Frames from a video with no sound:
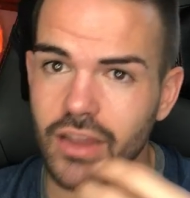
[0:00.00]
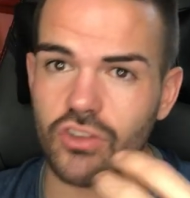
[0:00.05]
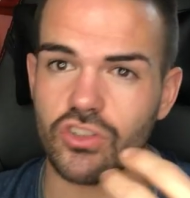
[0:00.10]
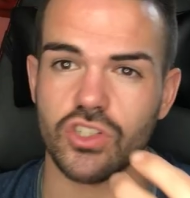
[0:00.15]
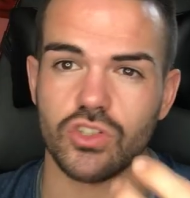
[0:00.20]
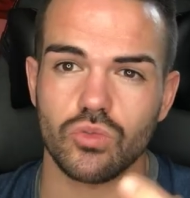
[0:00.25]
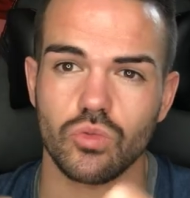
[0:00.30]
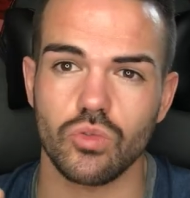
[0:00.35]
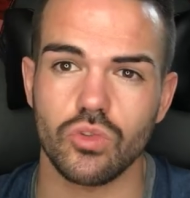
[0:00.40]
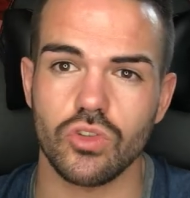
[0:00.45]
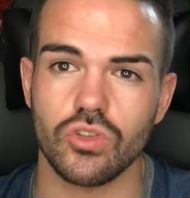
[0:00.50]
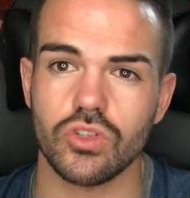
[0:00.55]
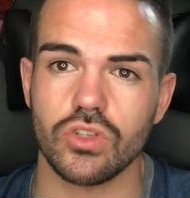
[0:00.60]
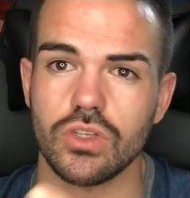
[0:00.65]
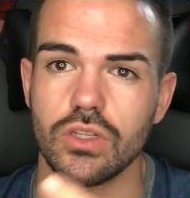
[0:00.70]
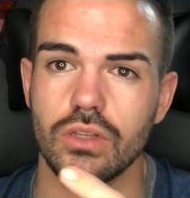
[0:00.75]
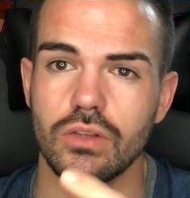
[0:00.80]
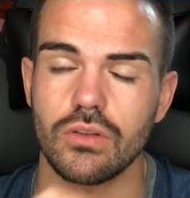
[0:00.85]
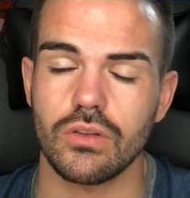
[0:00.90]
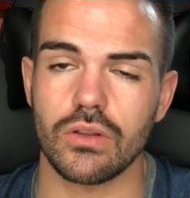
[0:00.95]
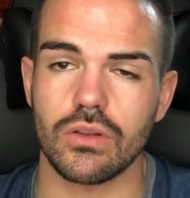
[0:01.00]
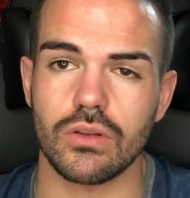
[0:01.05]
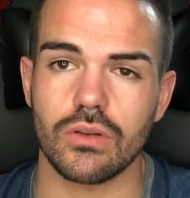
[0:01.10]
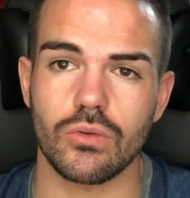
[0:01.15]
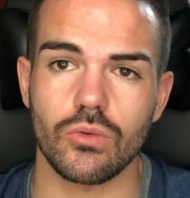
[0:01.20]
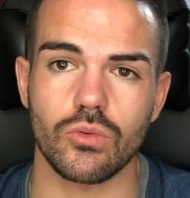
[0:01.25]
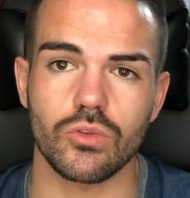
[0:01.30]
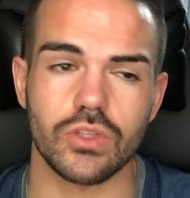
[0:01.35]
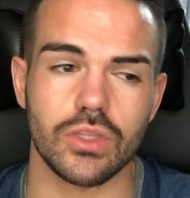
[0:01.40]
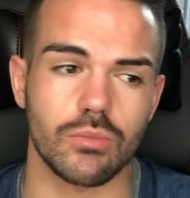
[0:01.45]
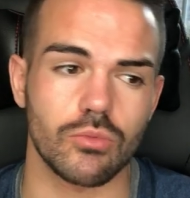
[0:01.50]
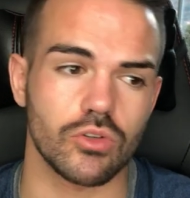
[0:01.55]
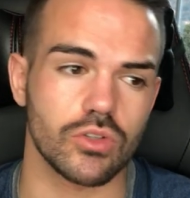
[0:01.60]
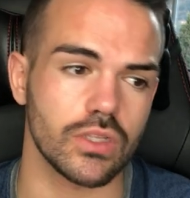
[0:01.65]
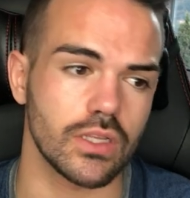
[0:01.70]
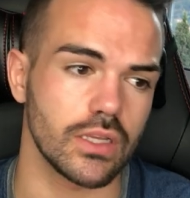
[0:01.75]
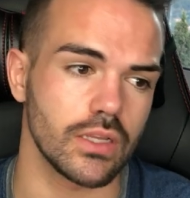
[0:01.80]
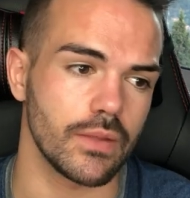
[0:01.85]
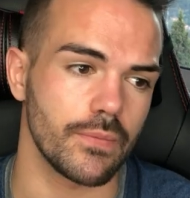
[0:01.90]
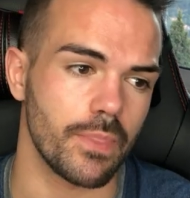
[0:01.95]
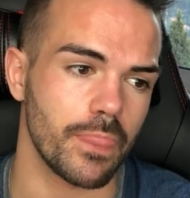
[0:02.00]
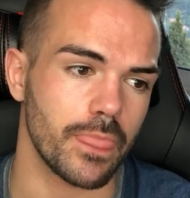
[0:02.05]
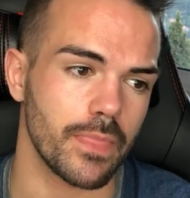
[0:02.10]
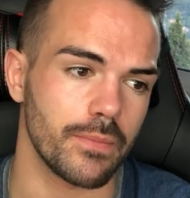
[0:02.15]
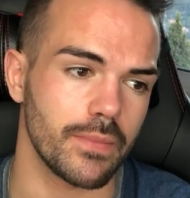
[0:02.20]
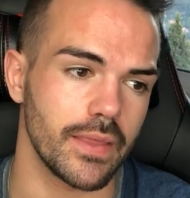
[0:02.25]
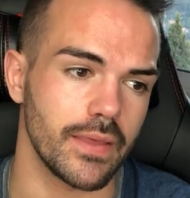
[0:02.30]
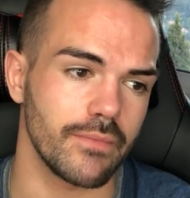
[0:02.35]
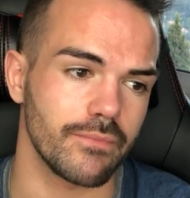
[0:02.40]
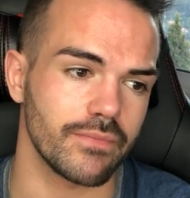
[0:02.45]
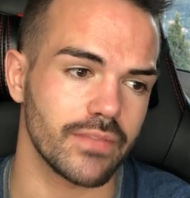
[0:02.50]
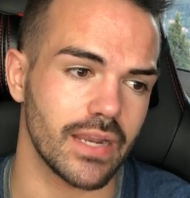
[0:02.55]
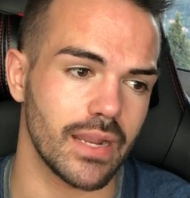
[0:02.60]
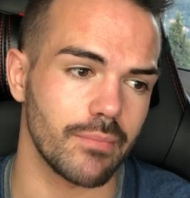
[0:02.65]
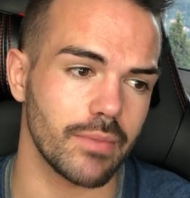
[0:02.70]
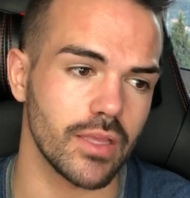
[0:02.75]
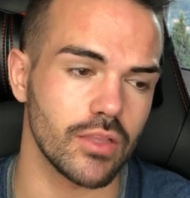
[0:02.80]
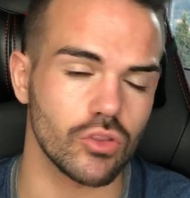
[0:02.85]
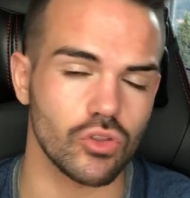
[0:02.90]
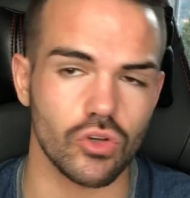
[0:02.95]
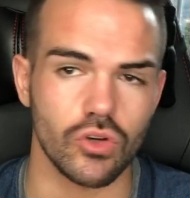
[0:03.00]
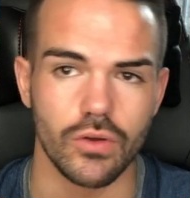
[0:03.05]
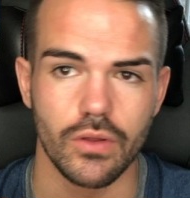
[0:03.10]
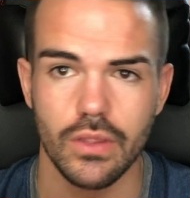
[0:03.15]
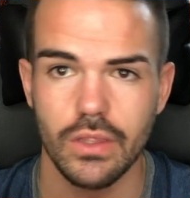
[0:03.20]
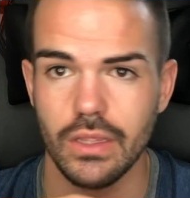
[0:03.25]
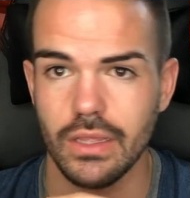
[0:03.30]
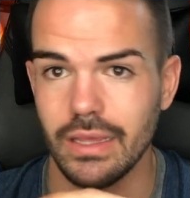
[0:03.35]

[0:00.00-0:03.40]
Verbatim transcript: los estudios en últimos de, de, entrenamiento,